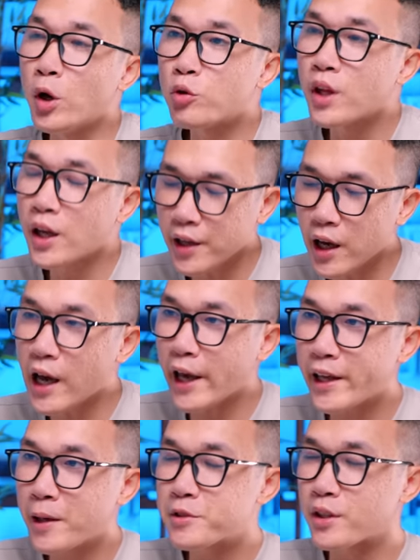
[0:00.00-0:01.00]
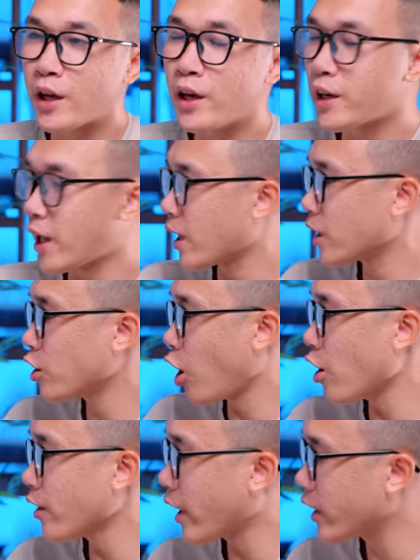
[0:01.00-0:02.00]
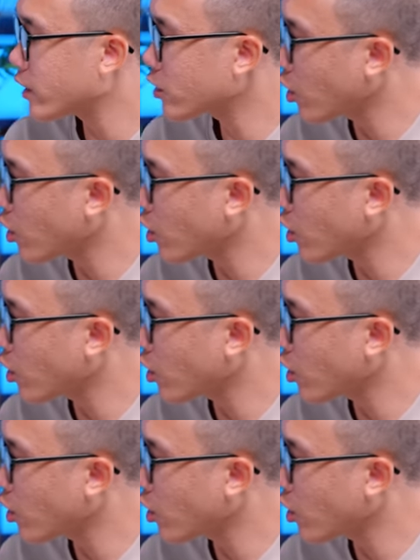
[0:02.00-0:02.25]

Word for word: đầu tiên nhá, anh em sẽ thấy rằng là con này